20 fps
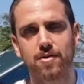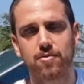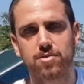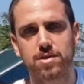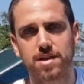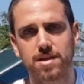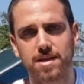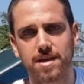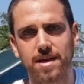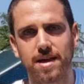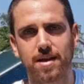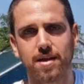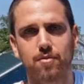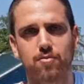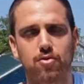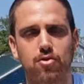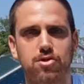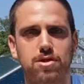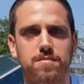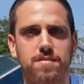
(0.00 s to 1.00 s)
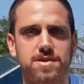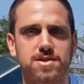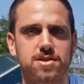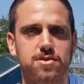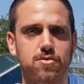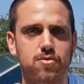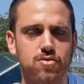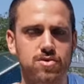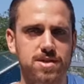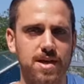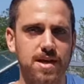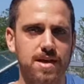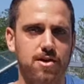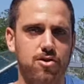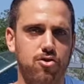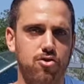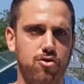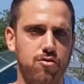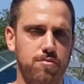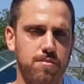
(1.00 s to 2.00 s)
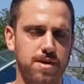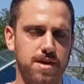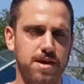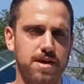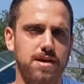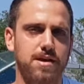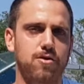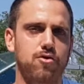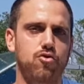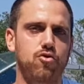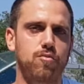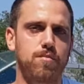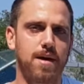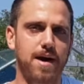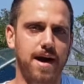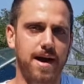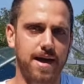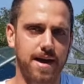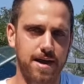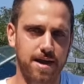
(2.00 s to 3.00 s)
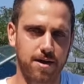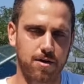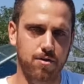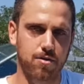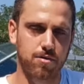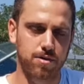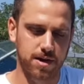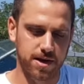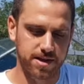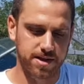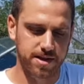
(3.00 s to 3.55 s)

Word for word: ottenere un'ottima schiusa e come incubare con le